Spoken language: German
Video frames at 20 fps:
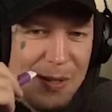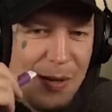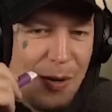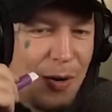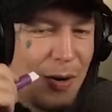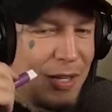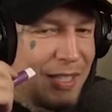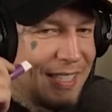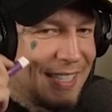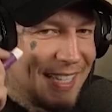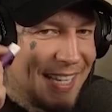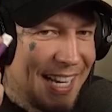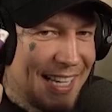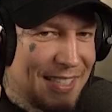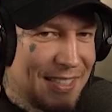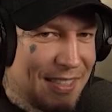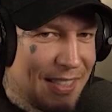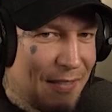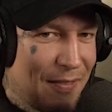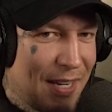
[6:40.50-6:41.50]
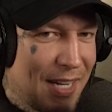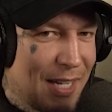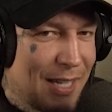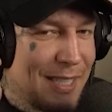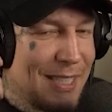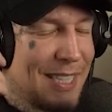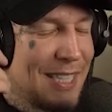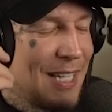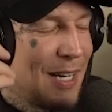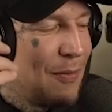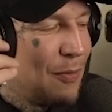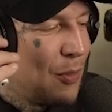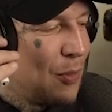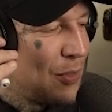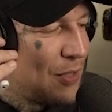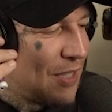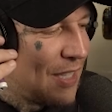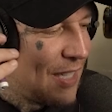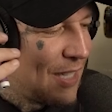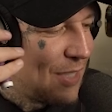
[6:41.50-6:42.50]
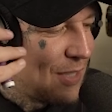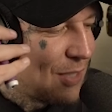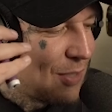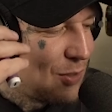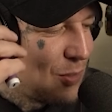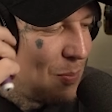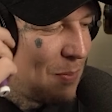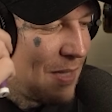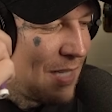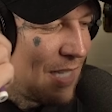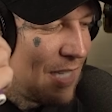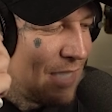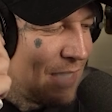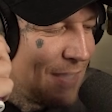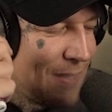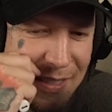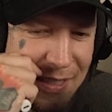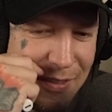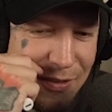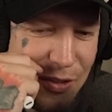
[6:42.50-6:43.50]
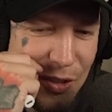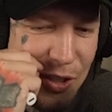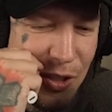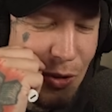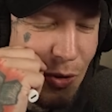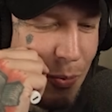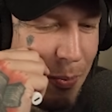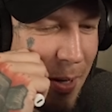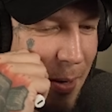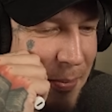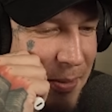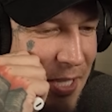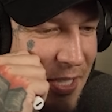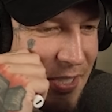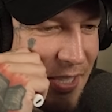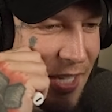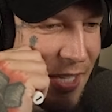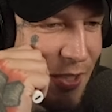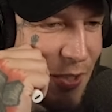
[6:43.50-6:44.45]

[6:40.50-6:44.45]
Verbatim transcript: Oh, ich sehe jetzt, der war ja richtig nervös, Digga. Das tut mir leid. Von da oben habe ich das gar nicht